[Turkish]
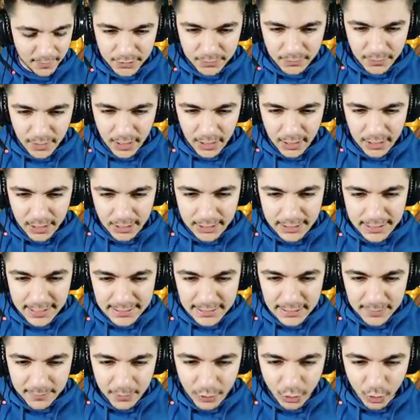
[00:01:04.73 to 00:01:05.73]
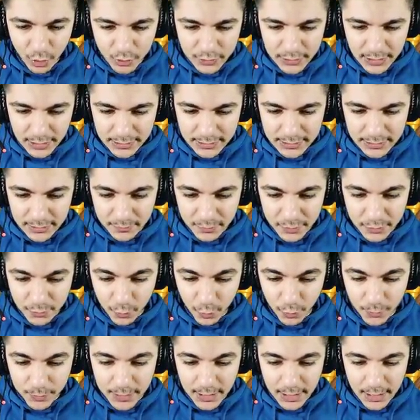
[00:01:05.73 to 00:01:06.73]
Şimdi aga ne zaman yükseltilmiş
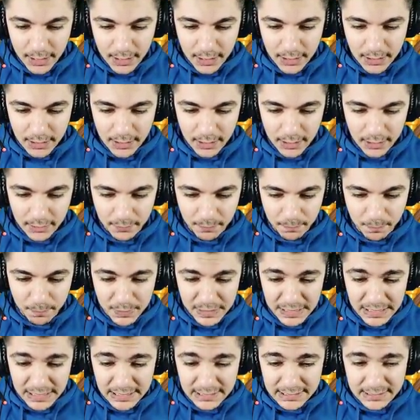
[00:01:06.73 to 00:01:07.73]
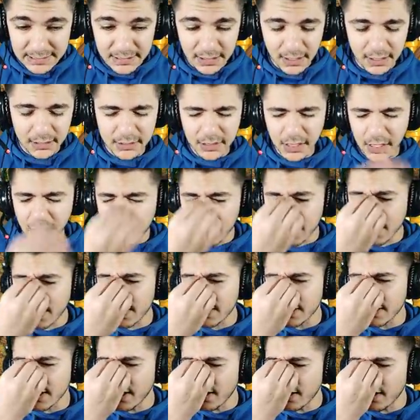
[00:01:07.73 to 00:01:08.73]
bu bina? Bir saat.
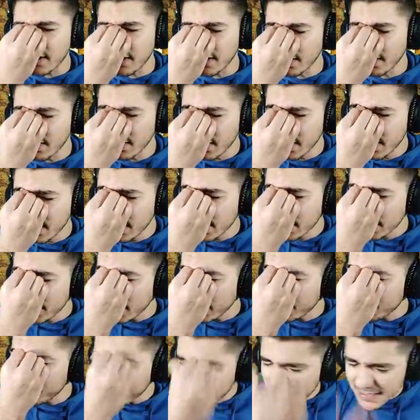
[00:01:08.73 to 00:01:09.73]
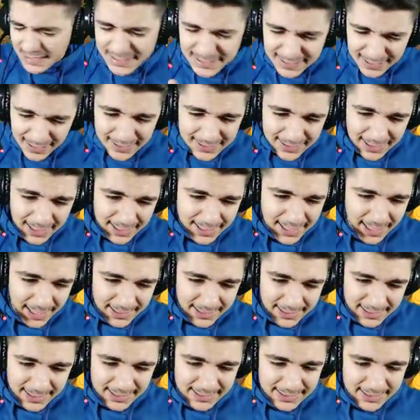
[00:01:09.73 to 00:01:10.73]
Aga ya. Ya bir saat
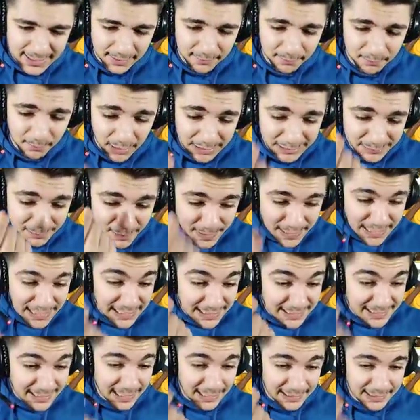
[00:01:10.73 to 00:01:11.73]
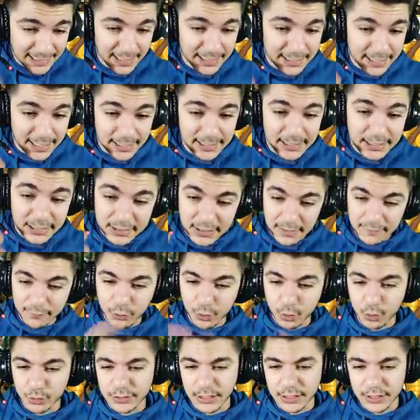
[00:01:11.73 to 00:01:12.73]
erken girsem. Bak bir saat erken girsem
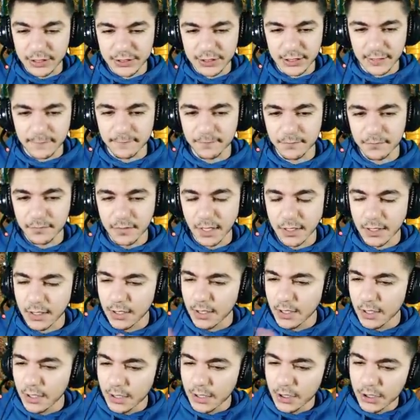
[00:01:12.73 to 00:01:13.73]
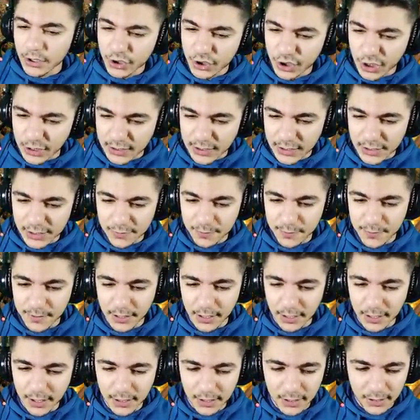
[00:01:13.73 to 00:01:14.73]
kurtaracağım. Şaka gibi
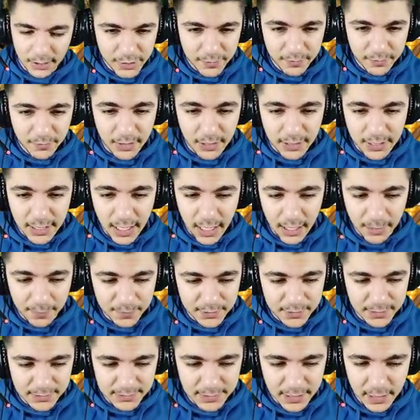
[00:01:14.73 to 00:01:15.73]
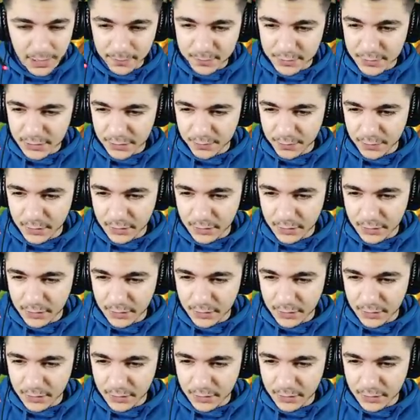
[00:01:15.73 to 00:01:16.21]
ya. Şimdi ne yapacağız ne yapacağız?